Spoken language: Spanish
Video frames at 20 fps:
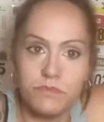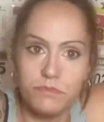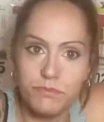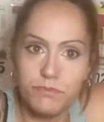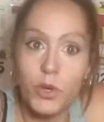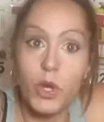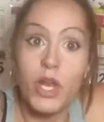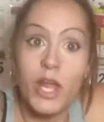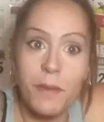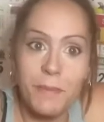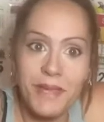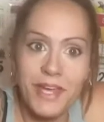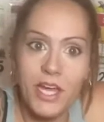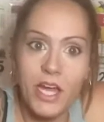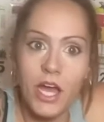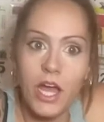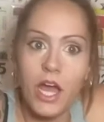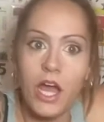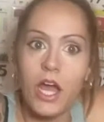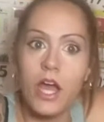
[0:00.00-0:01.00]

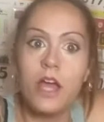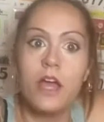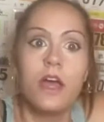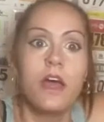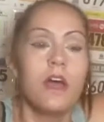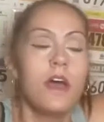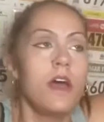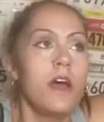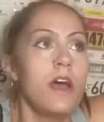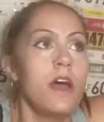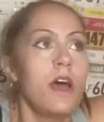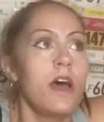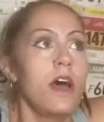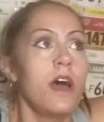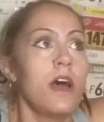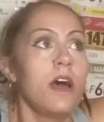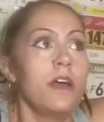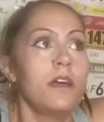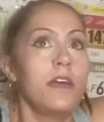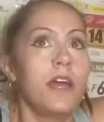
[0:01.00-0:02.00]
polémicas,
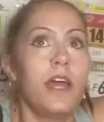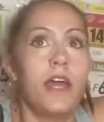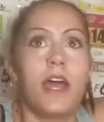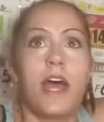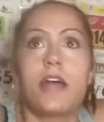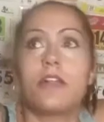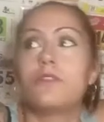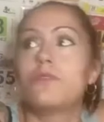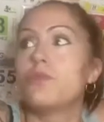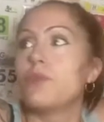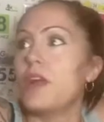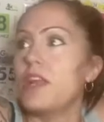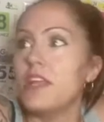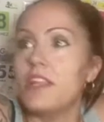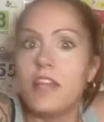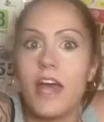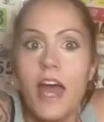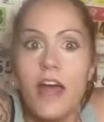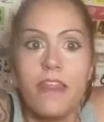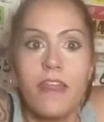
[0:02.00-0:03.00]
eh,
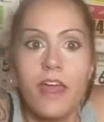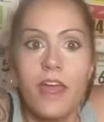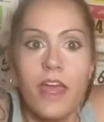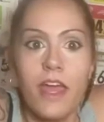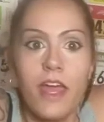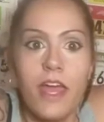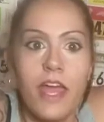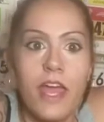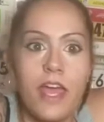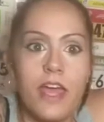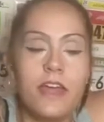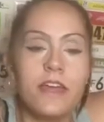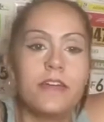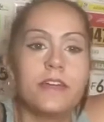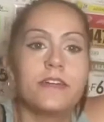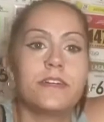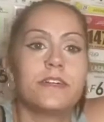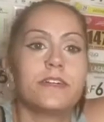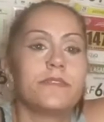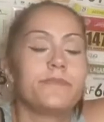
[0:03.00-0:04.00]
actualidades,
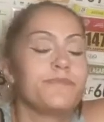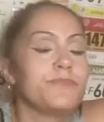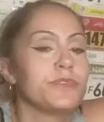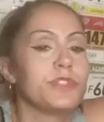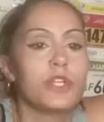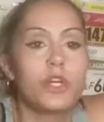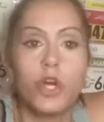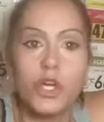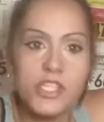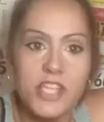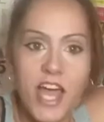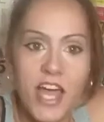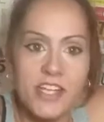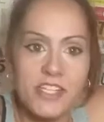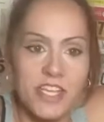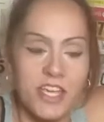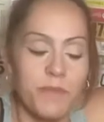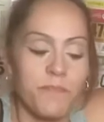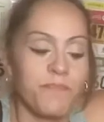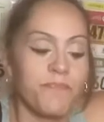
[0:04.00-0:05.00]
cosas
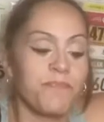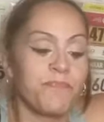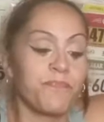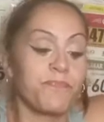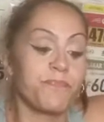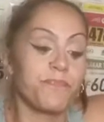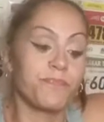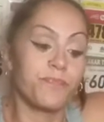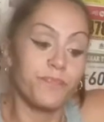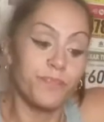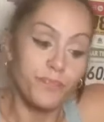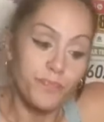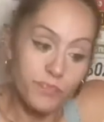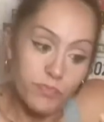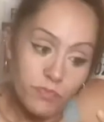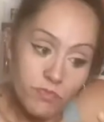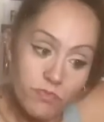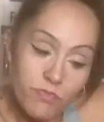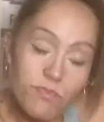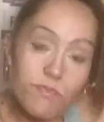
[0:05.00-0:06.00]
así.
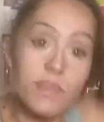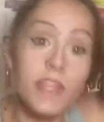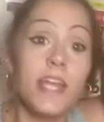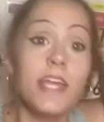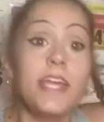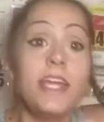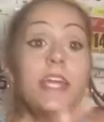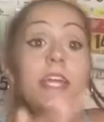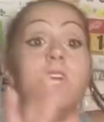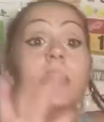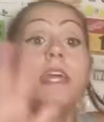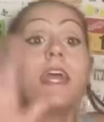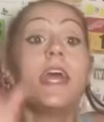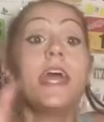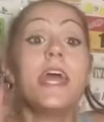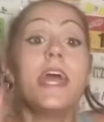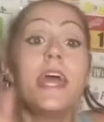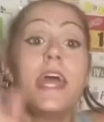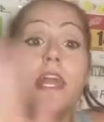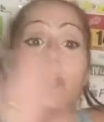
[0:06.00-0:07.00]

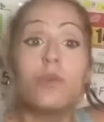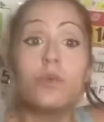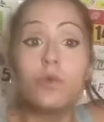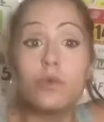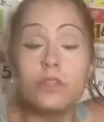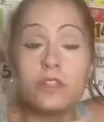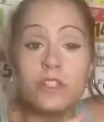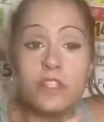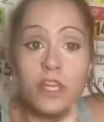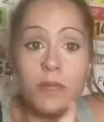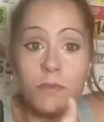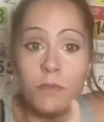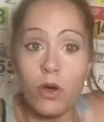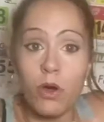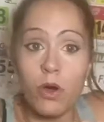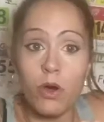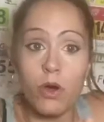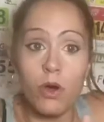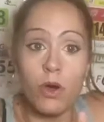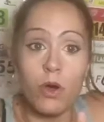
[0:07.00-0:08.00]
Y el
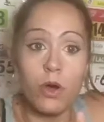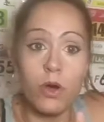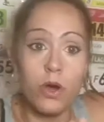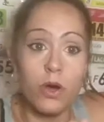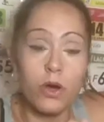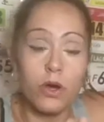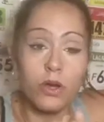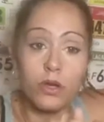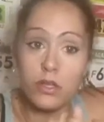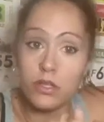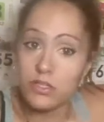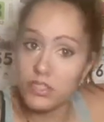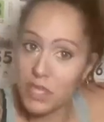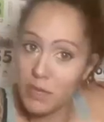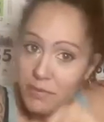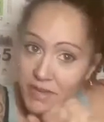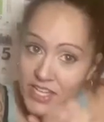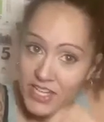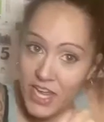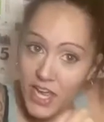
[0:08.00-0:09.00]
último
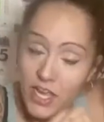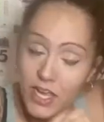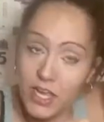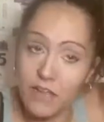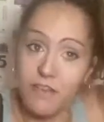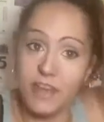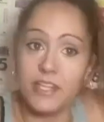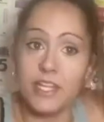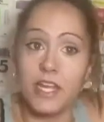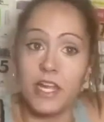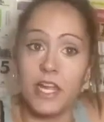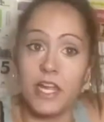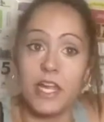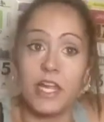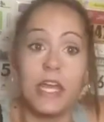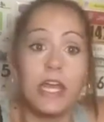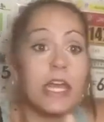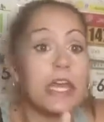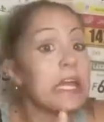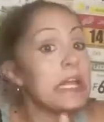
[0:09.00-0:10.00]
temita que va a
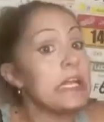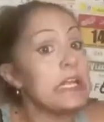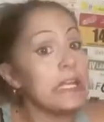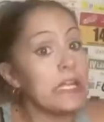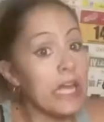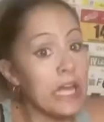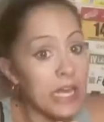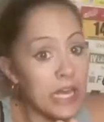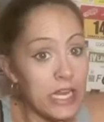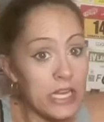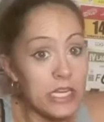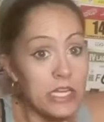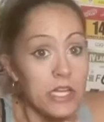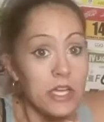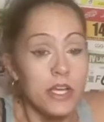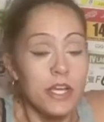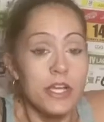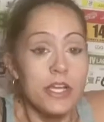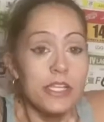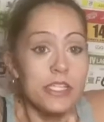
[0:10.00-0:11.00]
tener el canal
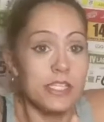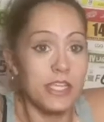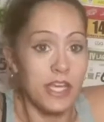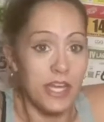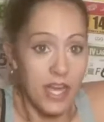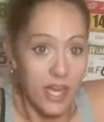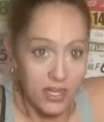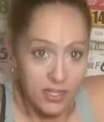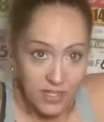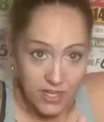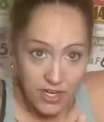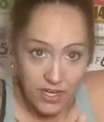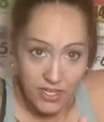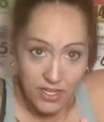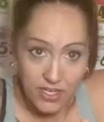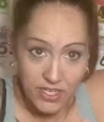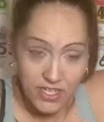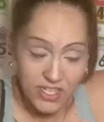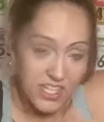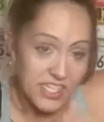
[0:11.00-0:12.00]
serán
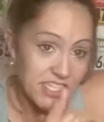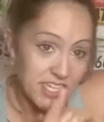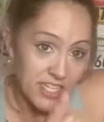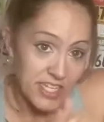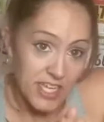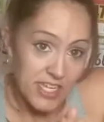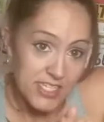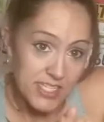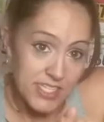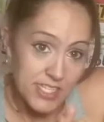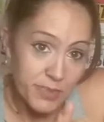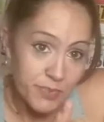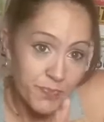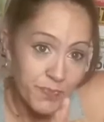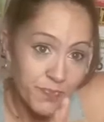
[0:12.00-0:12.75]
recetas